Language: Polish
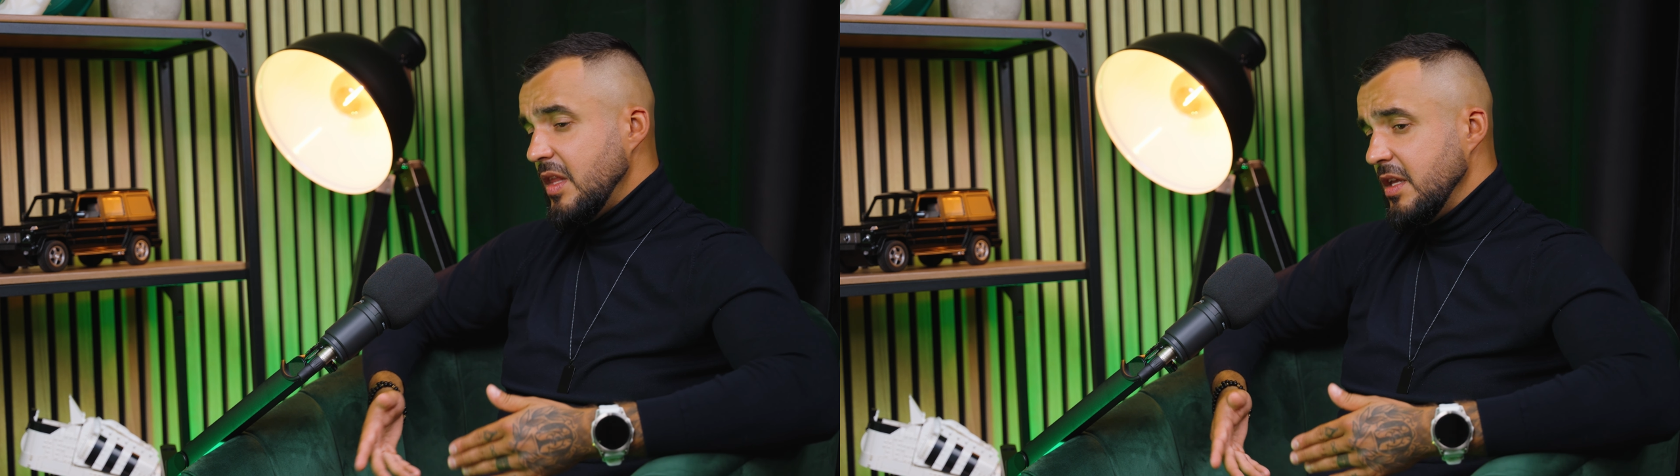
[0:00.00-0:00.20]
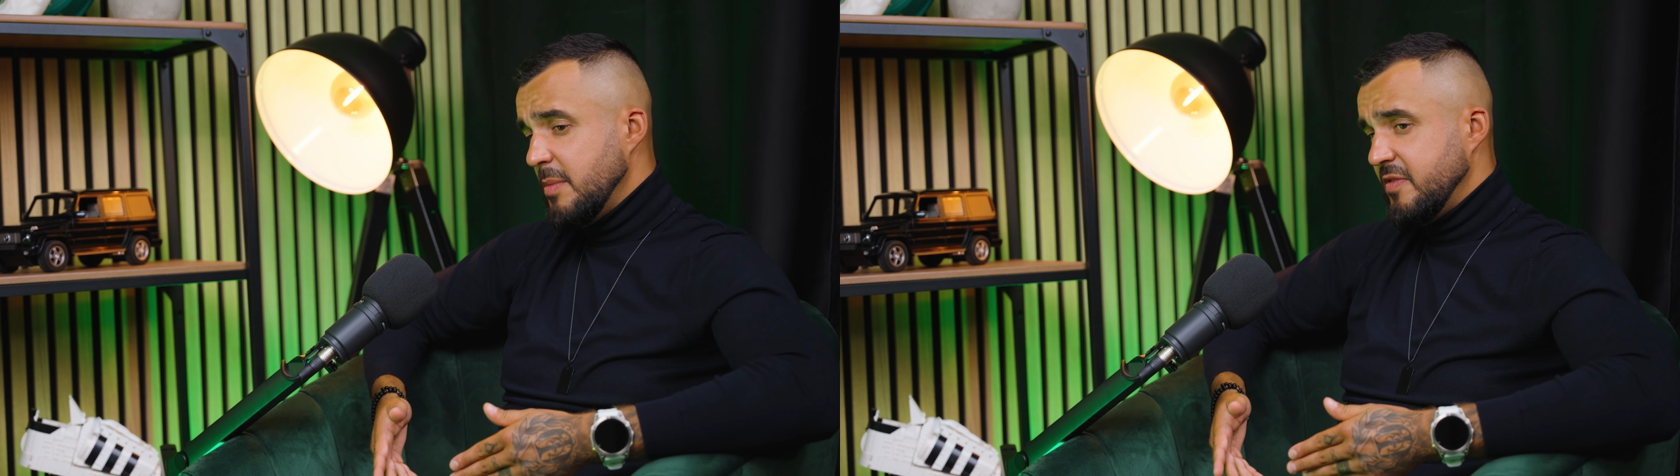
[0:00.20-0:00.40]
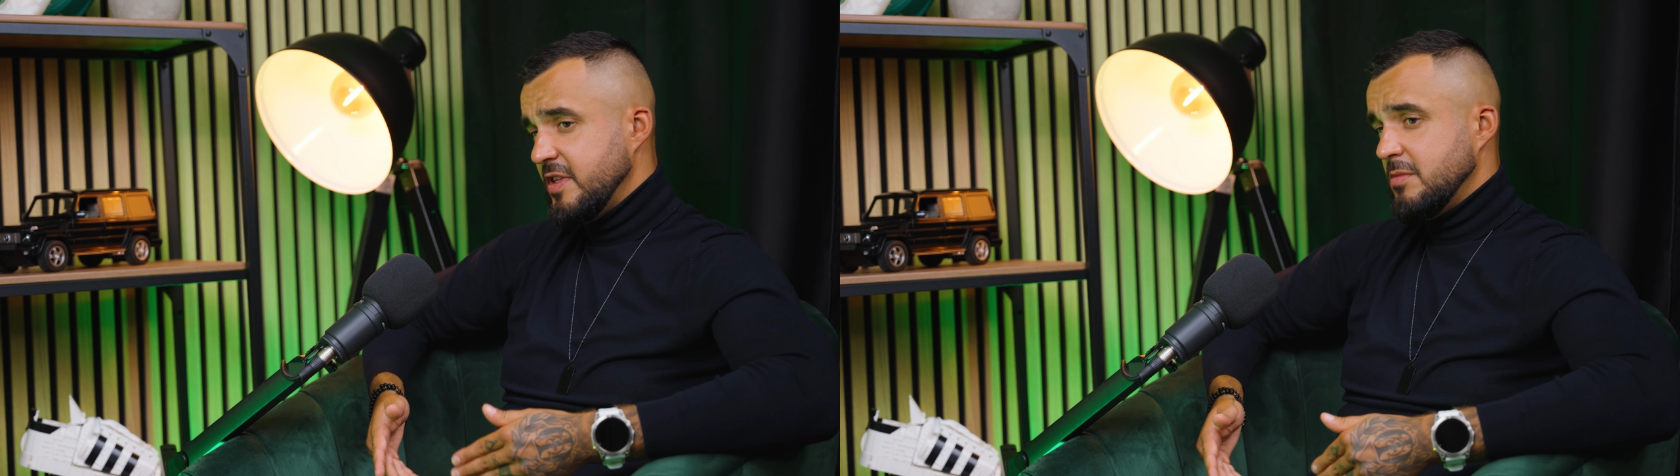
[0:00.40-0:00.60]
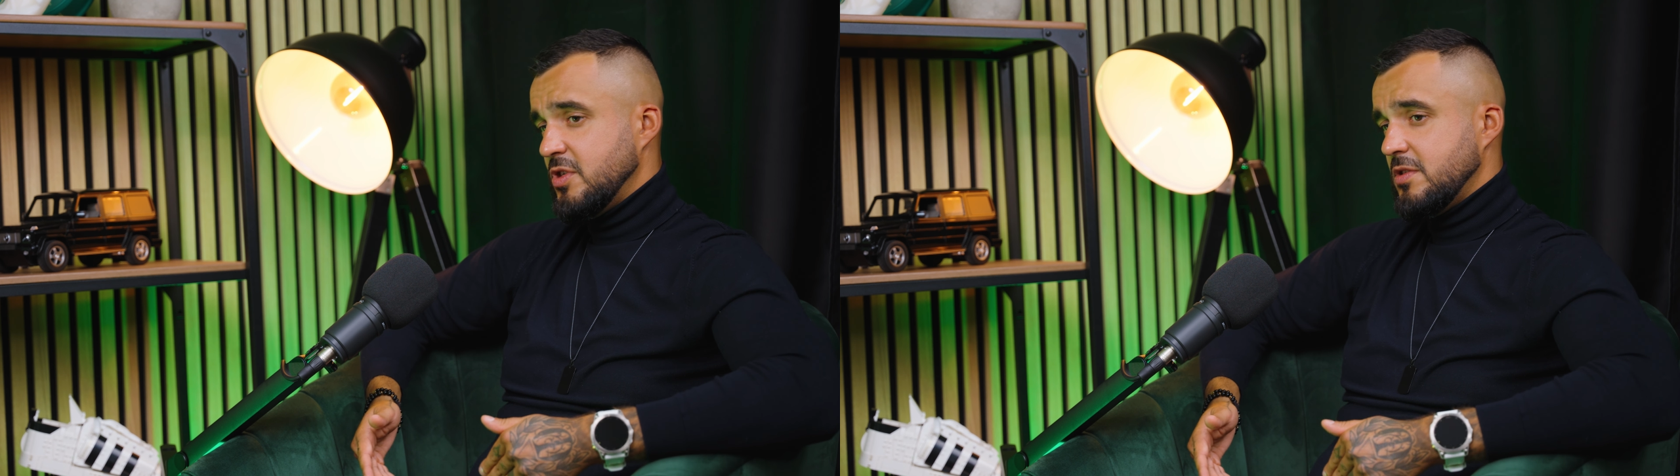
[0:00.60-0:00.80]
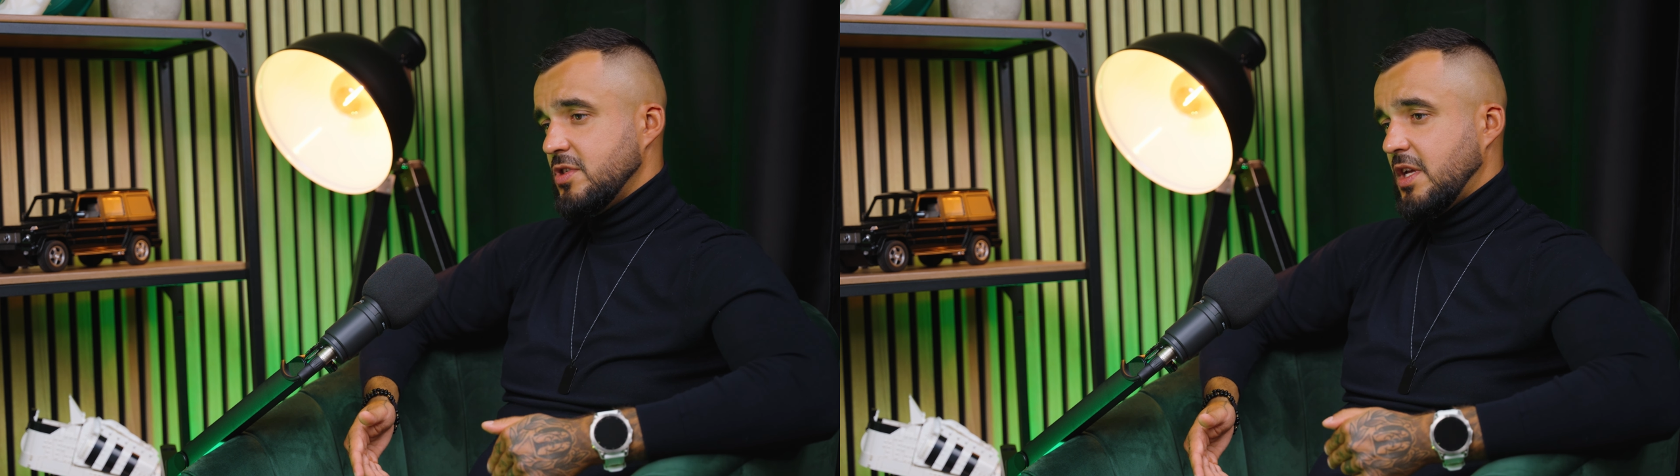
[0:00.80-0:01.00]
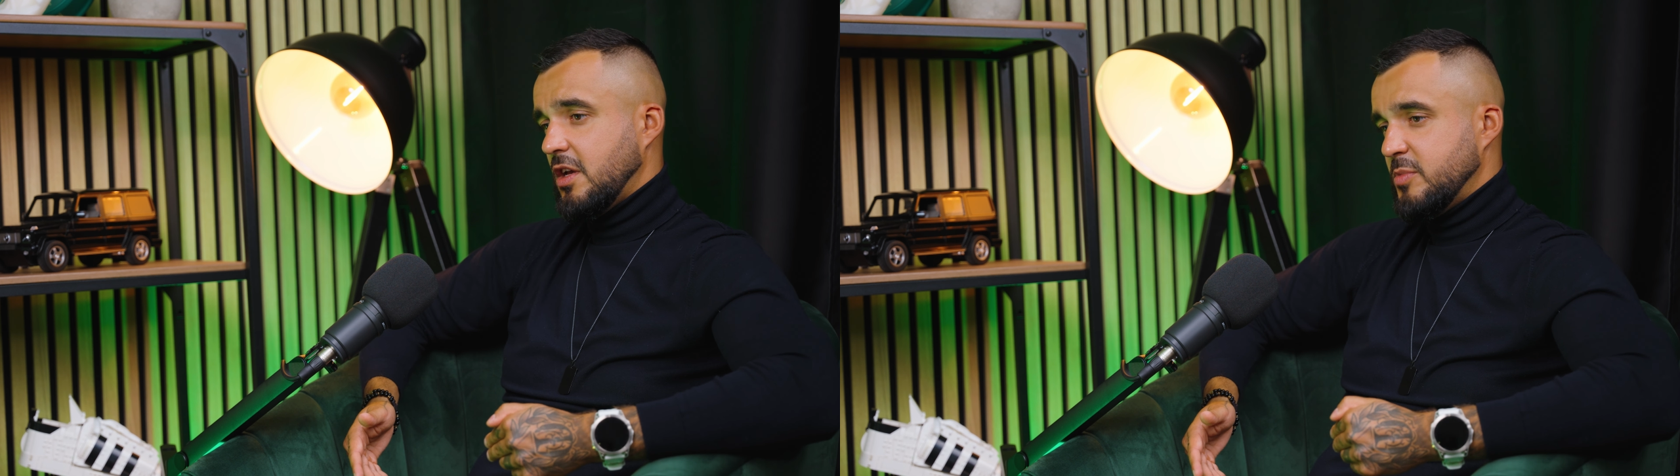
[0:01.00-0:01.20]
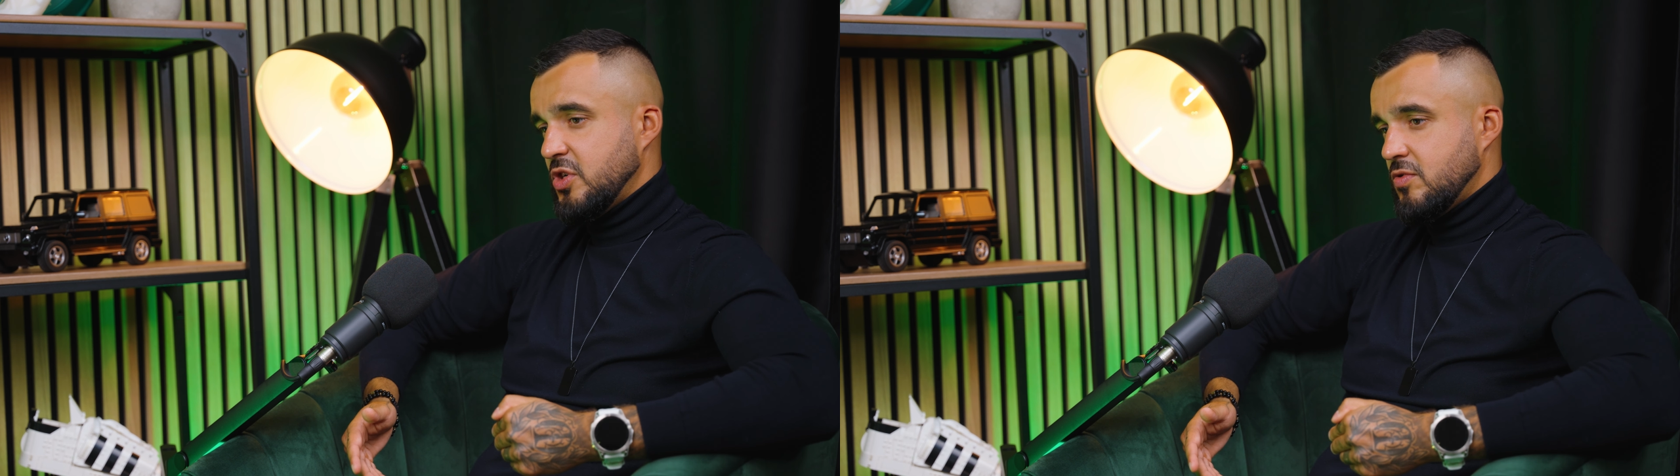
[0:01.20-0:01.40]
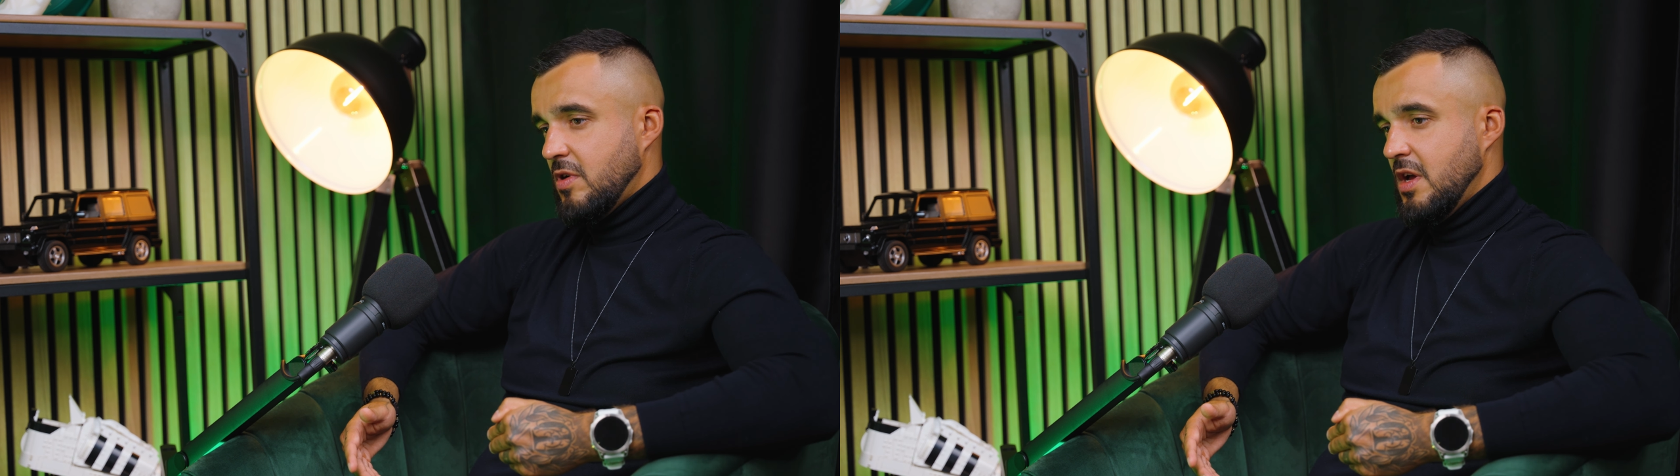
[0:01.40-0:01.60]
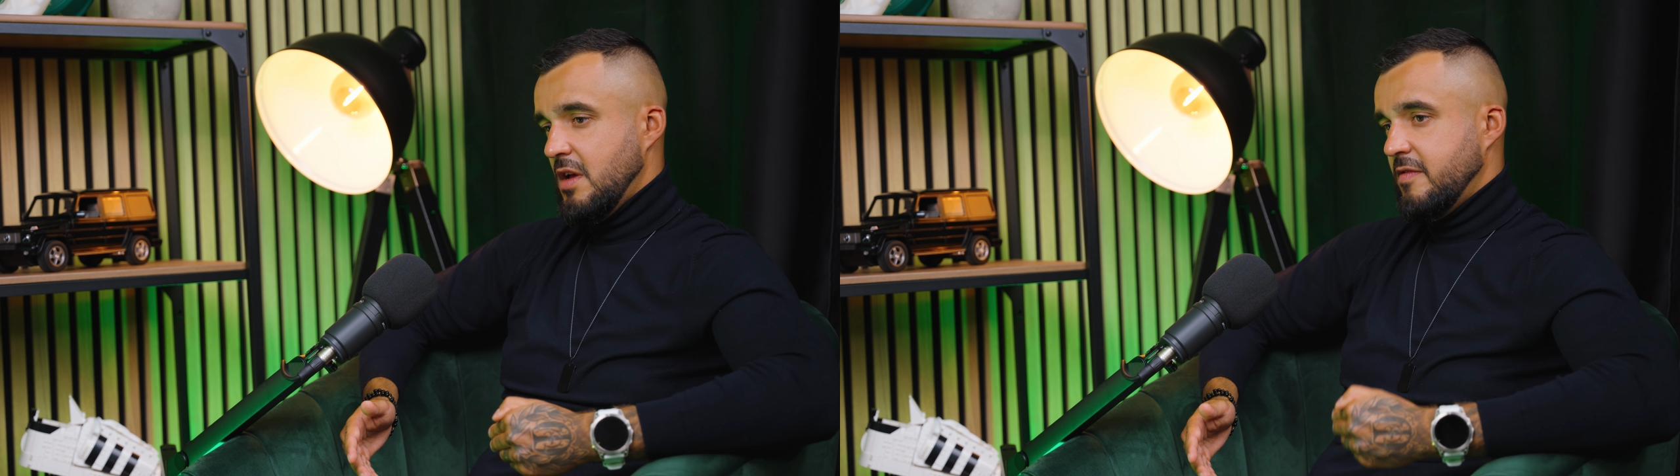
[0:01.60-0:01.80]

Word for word: nie powiedzą, że coś takiego przyszło.